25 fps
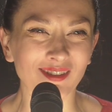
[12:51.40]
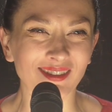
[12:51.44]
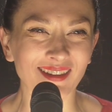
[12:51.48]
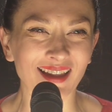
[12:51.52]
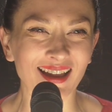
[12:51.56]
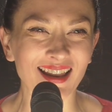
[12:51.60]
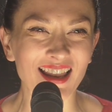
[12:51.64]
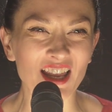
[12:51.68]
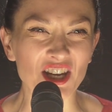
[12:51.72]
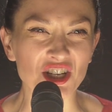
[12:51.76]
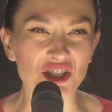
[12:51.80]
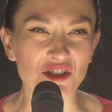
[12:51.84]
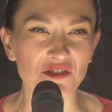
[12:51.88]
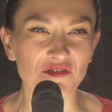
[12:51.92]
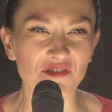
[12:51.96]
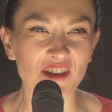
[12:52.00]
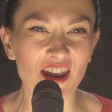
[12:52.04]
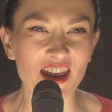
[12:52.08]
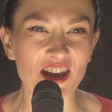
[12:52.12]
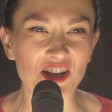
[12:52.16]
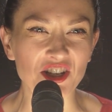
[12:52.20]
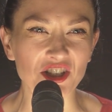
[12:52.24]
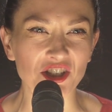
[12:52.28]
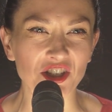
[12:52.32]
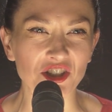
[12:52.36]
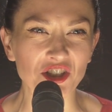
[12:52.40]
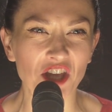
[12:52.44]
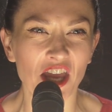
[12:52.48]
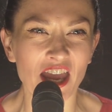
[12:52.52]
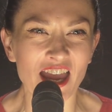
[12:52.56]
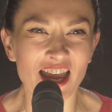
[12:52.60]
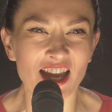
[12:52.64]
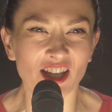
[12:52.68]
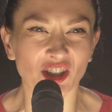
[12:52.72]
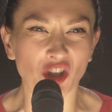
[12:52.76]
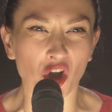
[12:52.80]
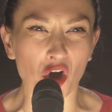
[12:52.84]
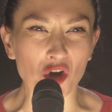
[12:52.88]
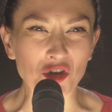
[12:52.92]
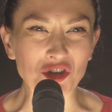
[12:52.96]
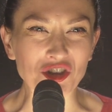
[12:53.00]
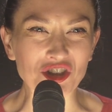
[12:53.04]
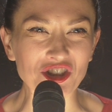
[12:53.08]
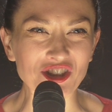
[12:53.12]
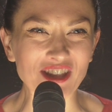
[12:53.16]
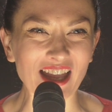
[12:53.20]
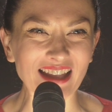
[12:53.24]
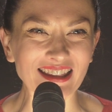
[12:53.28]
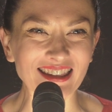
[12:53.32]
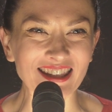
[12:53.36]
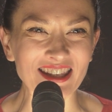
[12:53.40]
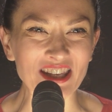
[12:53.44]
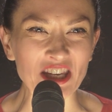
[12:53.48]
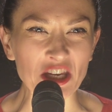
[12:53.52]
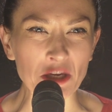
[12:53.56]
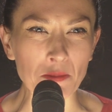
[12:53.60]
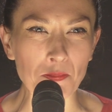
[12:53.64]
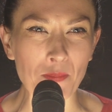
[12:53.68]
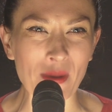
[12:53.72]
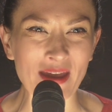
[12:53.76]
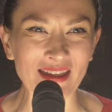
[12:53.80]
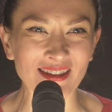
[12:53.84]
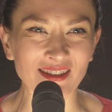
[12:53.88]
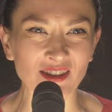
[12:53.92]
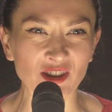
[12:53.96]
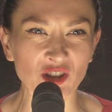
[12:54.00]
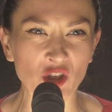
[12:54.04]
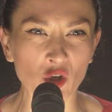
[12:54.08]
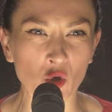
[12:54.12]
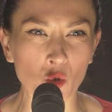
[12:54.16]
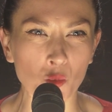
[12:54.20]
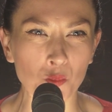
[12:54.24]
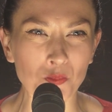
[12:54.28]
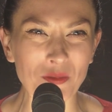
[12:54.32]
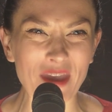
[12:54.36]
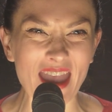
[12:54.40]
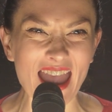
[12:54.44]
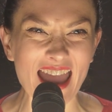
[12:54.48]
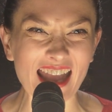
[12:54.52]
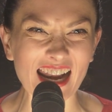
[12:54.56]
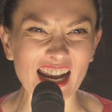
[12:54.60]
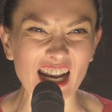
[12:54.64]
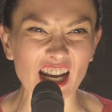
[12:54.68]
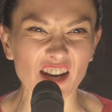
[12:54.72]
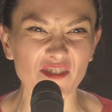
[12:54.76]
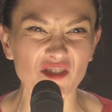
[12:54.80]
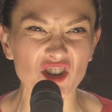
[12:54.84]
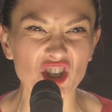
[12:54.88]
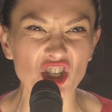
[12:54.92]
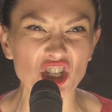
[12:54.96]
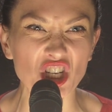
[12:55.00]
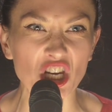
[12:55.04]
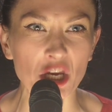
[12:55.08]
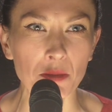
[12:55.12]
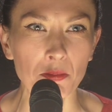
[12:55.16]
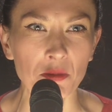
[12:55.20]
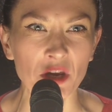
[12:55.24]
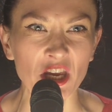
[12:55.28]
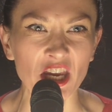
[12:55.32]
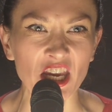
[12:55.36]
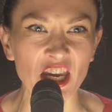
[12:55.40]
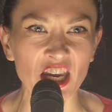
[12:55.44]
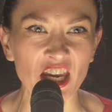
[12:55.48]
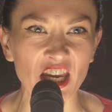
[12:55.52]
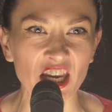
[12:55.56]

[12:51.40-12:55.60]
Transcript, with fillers: należy wierzyć, to ostatni będą pierwszymi.